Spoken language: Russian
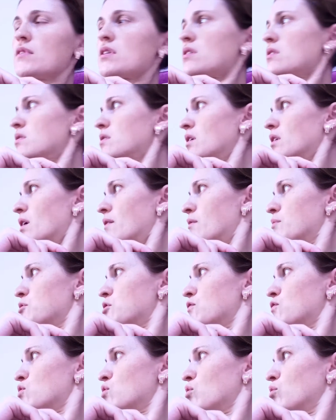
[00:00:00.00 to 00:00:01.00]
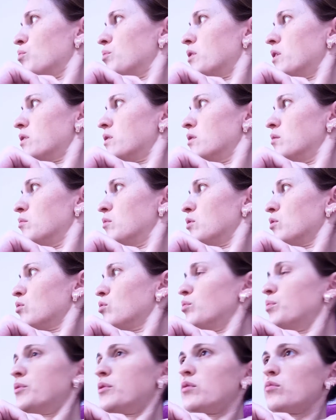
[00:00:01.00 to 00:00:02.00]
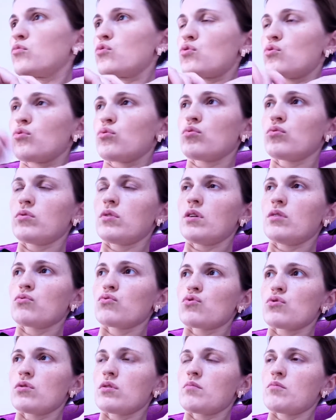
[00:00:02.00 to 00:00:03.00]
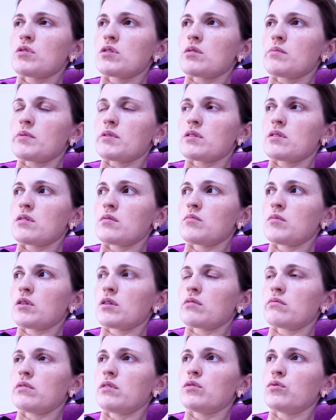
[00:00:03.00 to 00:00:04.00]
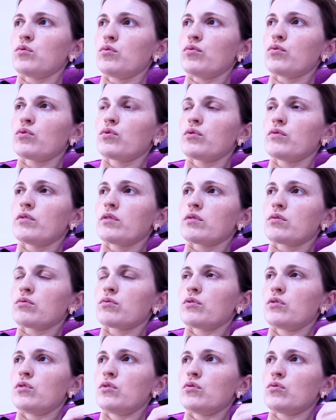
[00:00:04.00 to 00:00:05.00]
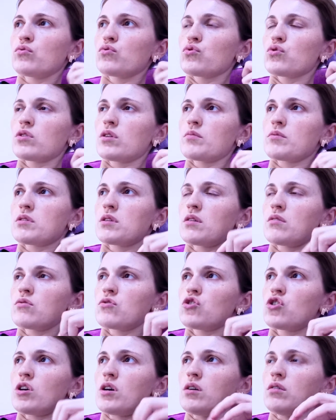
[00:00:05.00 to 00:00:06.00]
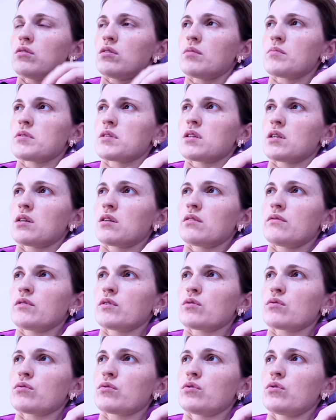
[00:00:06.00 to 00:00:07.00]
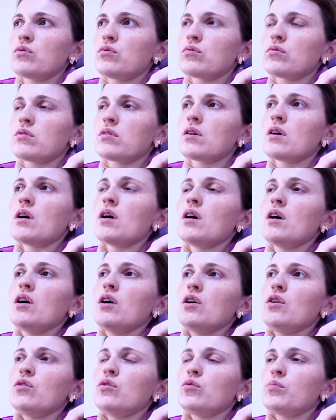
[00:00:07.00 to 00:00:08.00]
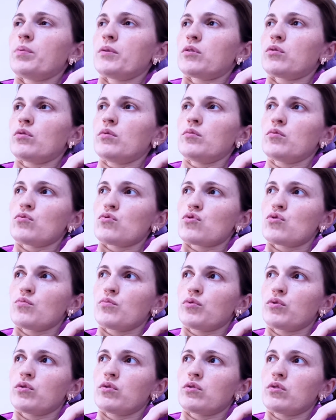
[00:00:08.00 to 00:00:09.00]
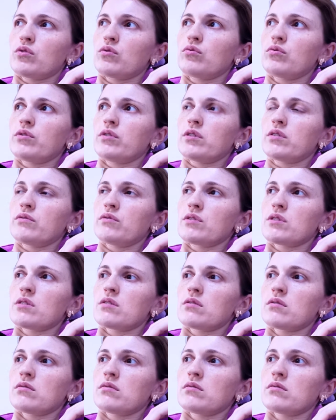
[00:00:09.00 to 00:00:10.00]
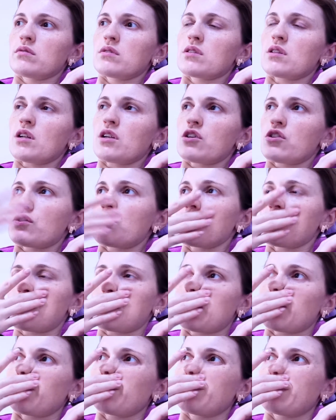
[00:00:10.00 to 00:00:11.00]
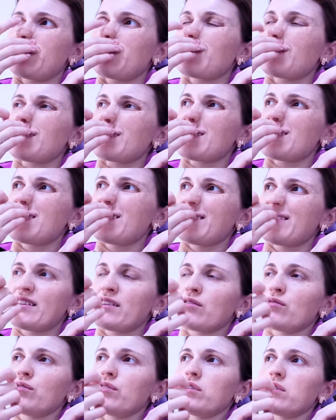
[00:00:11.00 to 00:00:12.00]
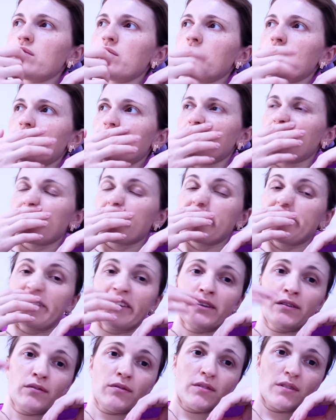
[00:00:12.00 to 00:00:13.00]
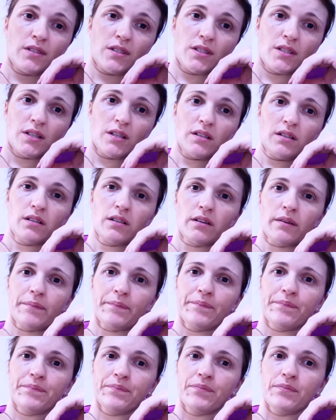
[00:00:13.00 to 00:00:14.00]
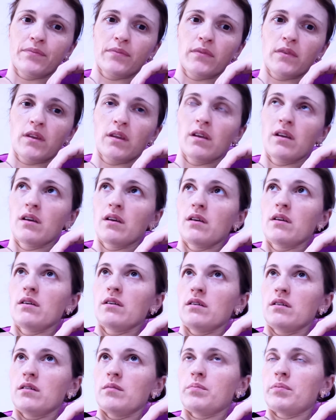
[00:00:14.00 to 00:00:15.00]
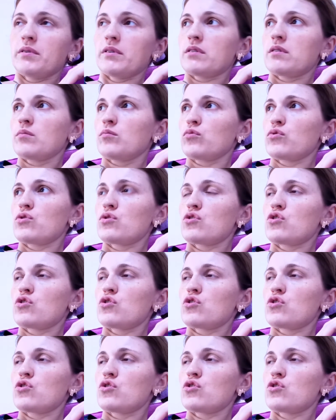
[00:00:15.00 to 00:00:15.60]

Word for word: Со стола вообще все убрать не могу, потому что туда нужно на место поставить микроволновку, и вокруг нее уже там ставить чай, там стоял вокруг нее это. Но потом нужно будет регулировать э, столешницу. Мы этот раз не отрегулировали, вровень не сделали. И поэтому